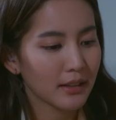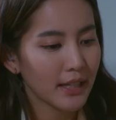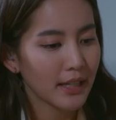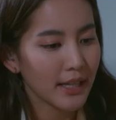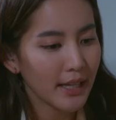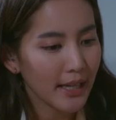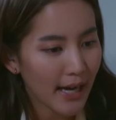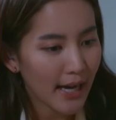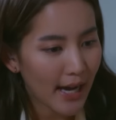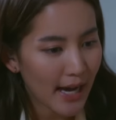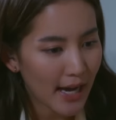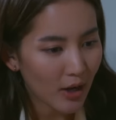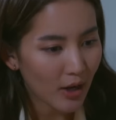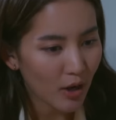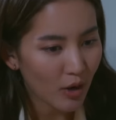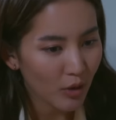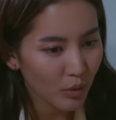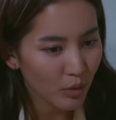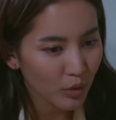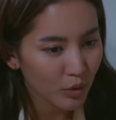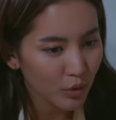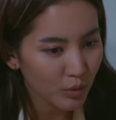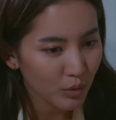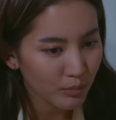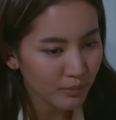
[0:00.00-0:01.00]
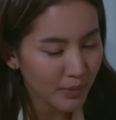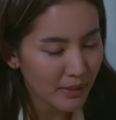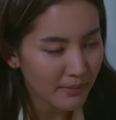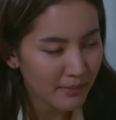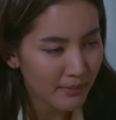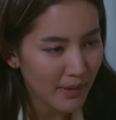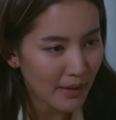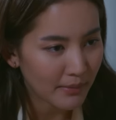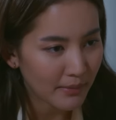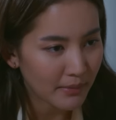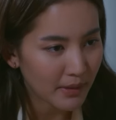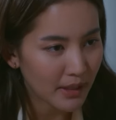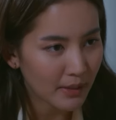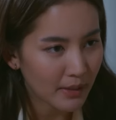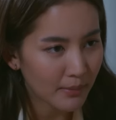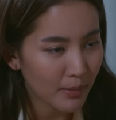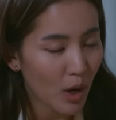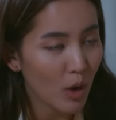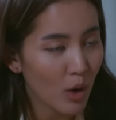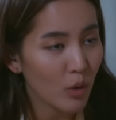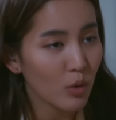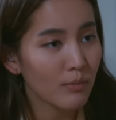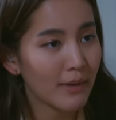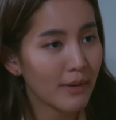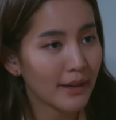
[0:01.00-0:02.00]
ที่ขาของคุณดุลเป็นแบบนี้เพ
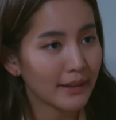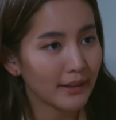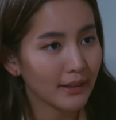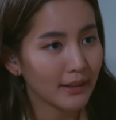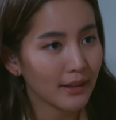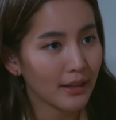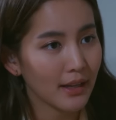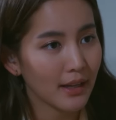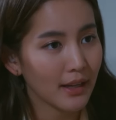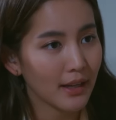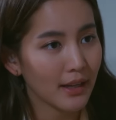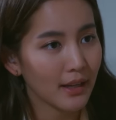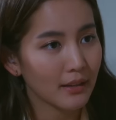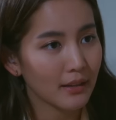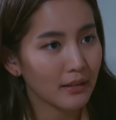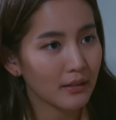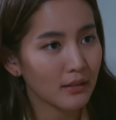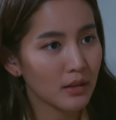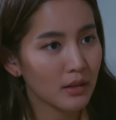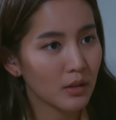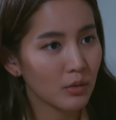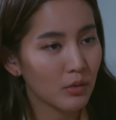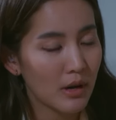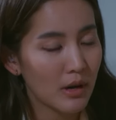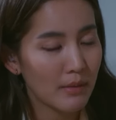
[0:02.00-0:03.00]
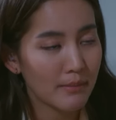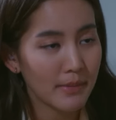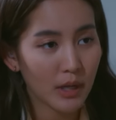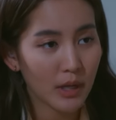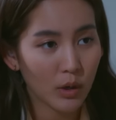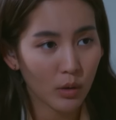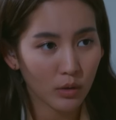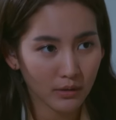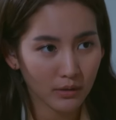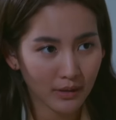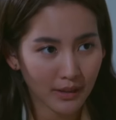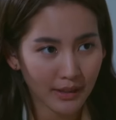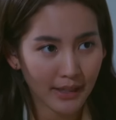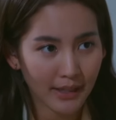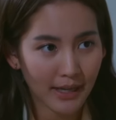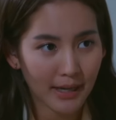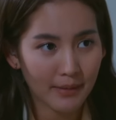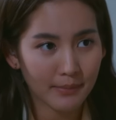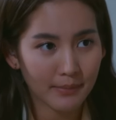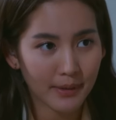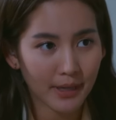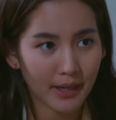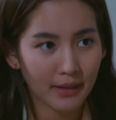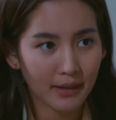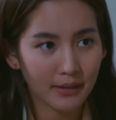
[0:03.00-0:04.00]
ราะอุบัติเหตุหรือว่ามีคนกระ
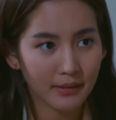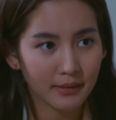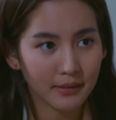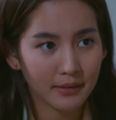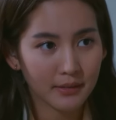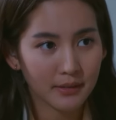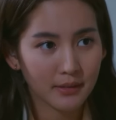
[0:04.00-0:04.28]
ทำคะ